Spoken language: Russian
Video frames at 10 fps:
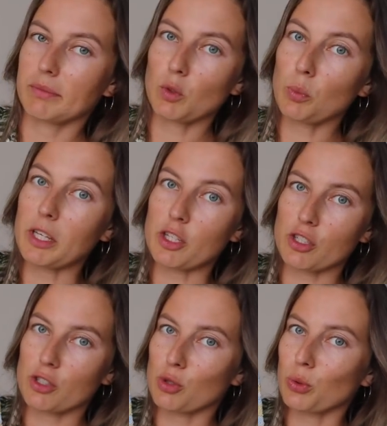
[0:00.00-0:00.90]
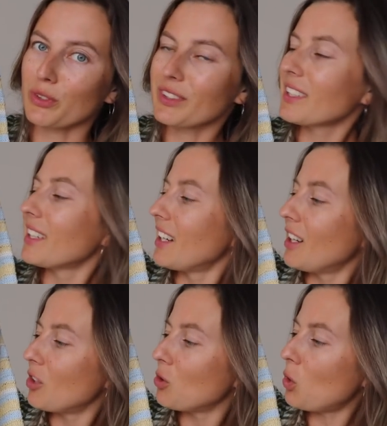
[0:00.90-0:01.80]
уменьшить стоит.
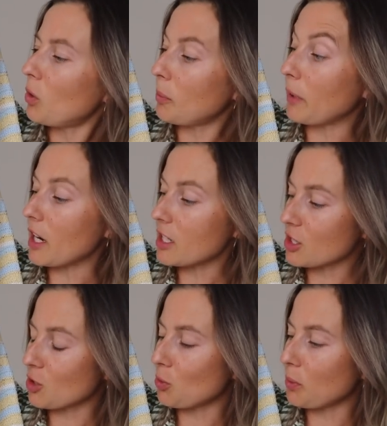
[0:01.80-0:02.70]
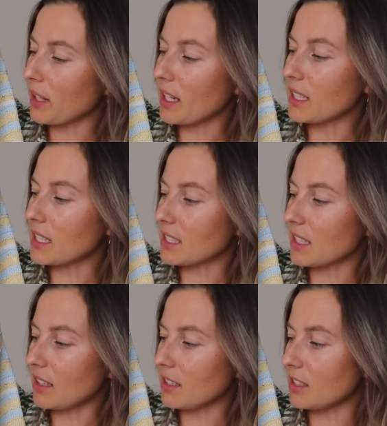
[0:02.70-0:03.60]
Но пряжи у меня не
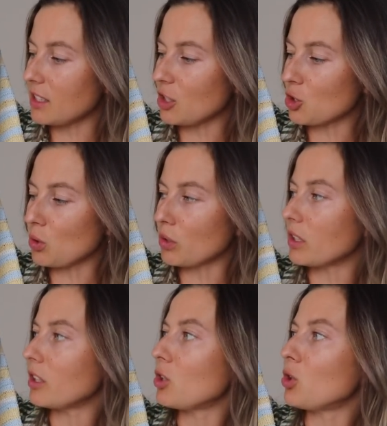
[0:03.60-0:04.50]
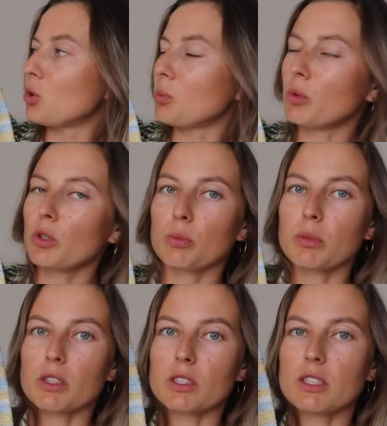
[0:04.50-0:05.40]
осталось ни желтой, ни голубой, у
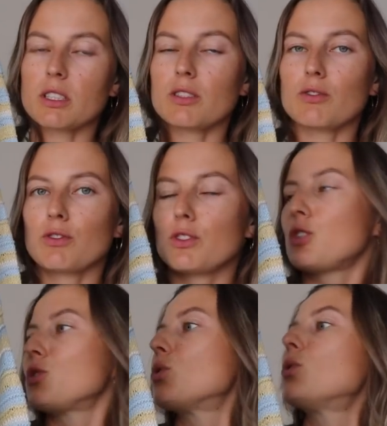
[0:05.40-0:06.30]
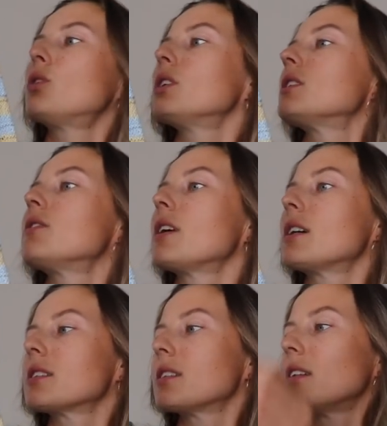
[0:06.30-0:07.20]
меня здесь все
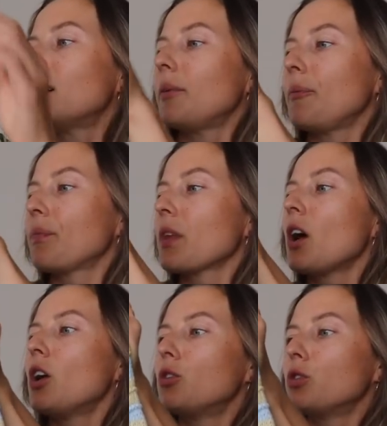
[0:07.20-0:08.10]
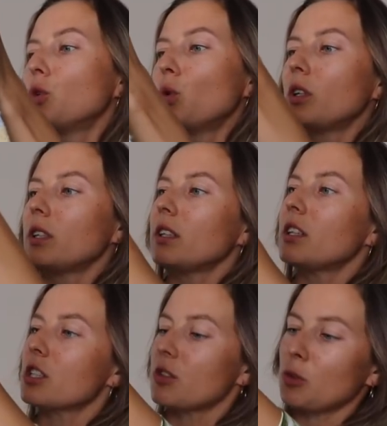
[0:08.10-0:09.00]
извязано в ноль. И
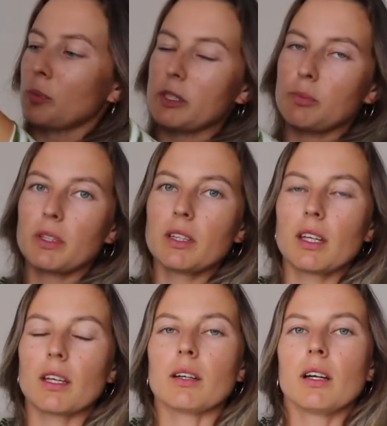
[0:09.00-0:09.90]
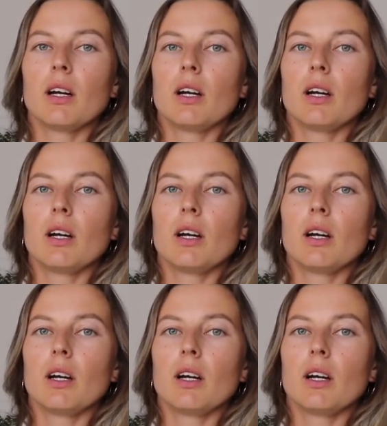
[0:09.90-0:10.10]
даже вот по спинке